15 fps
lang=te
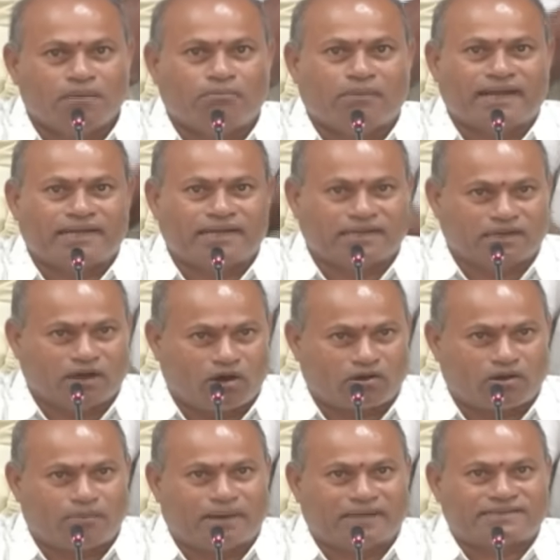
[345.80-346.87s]
మరి
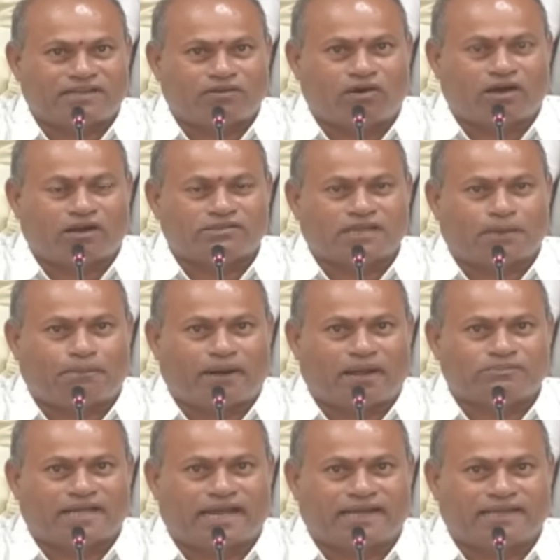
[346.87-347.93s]
గౌరవ మంత్రి వారు
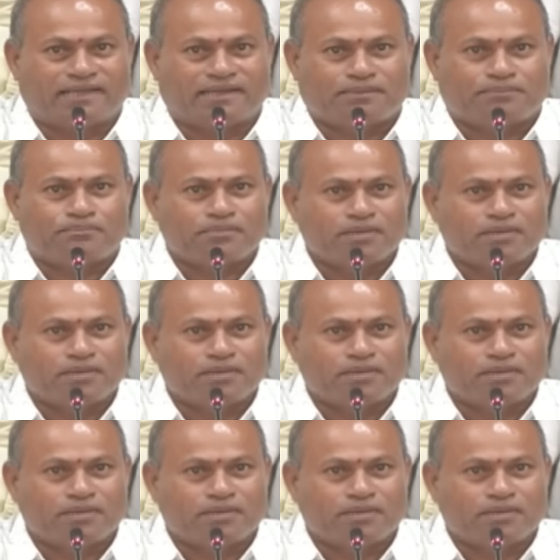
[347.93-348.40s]
చెప్పడం జరిగేది